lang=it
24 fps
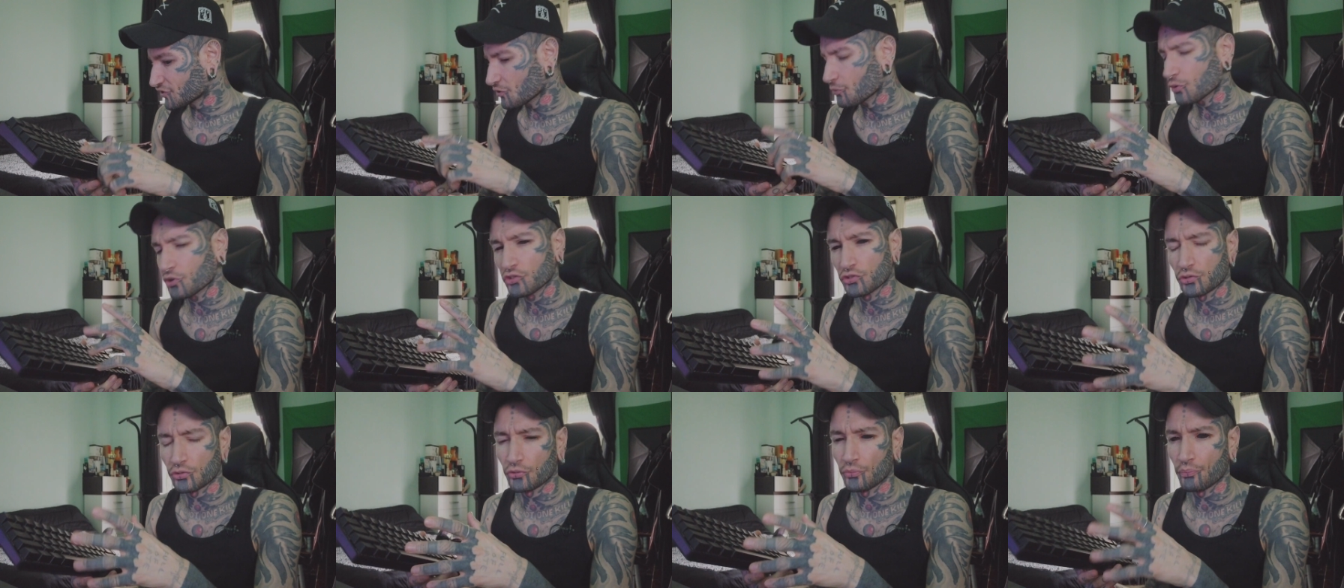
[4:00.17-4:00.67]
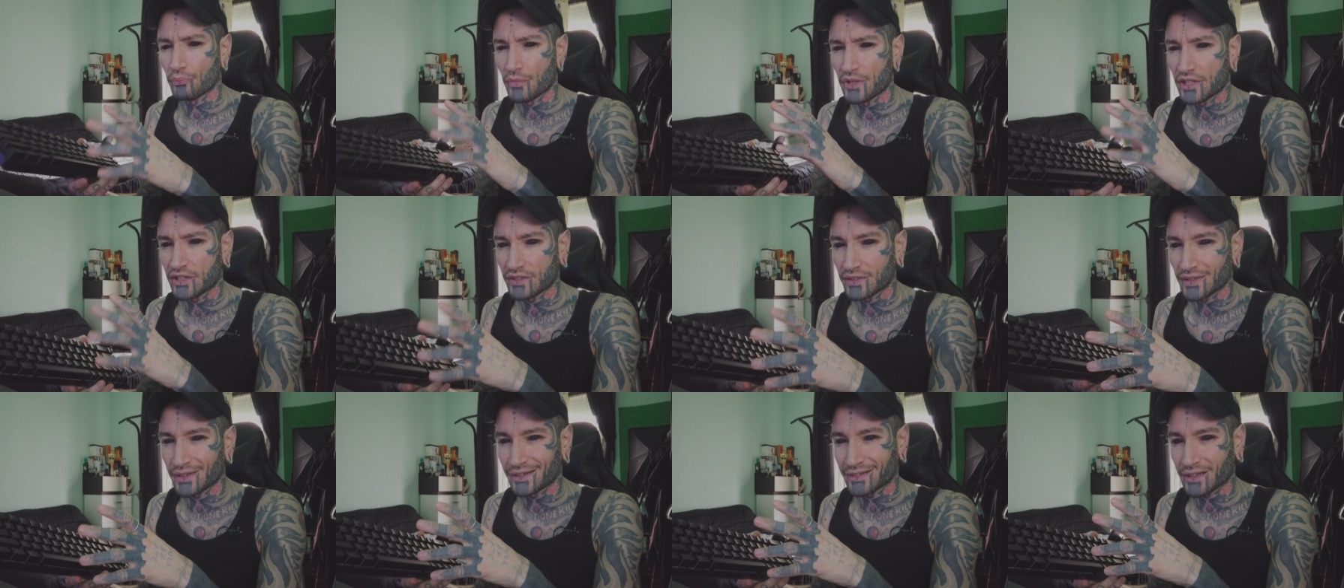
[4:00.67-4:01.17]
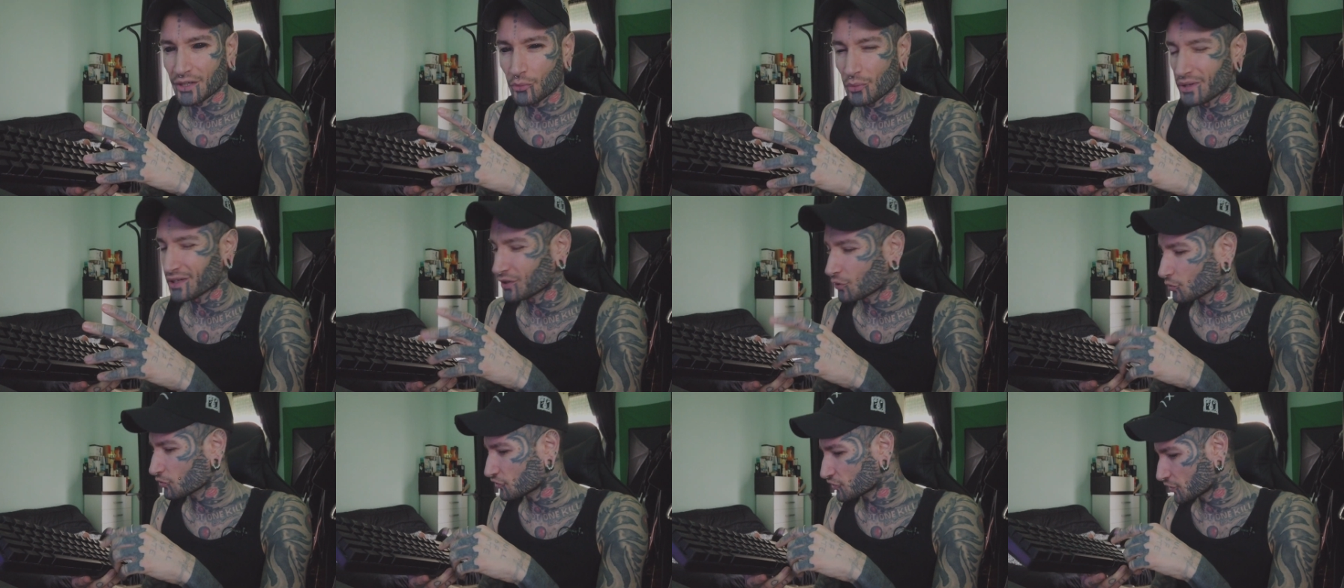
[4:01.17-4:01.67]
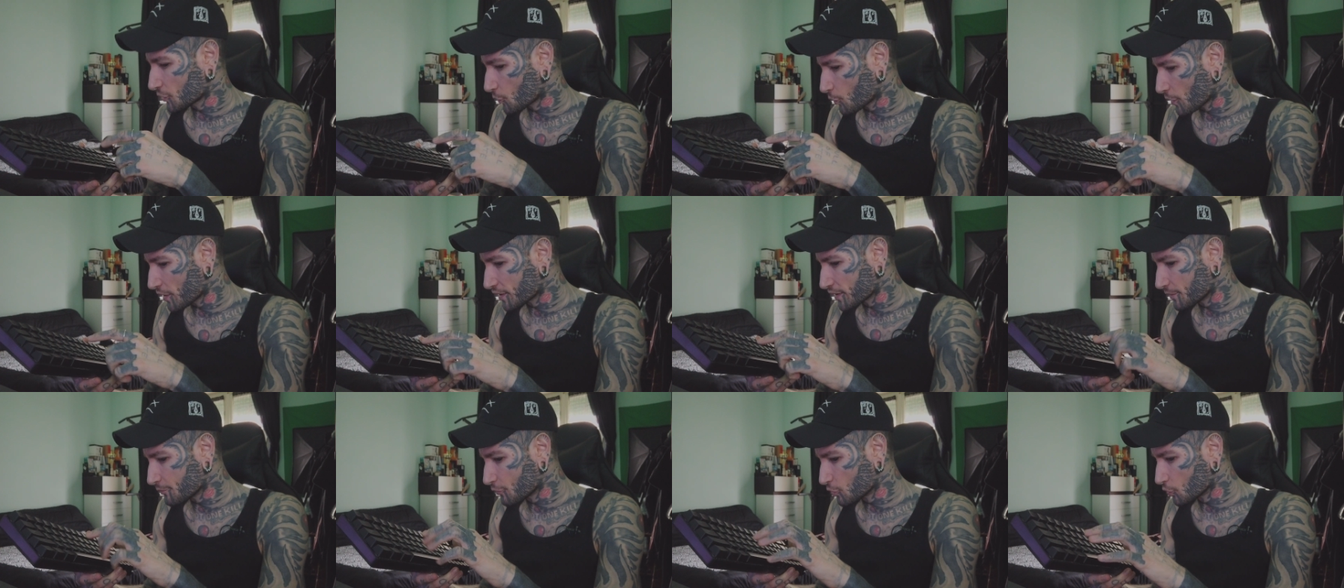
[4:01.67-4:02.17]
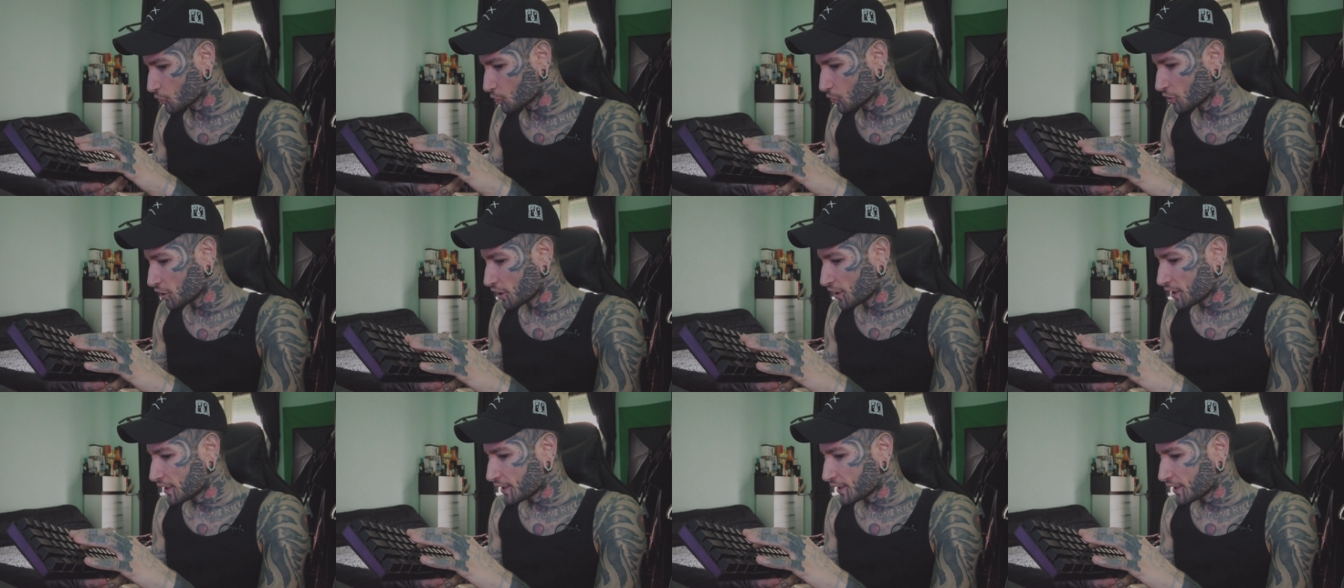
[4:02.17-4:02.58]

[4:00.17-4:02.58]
diciamo che sono un mix tra quelli rossi e quelli blu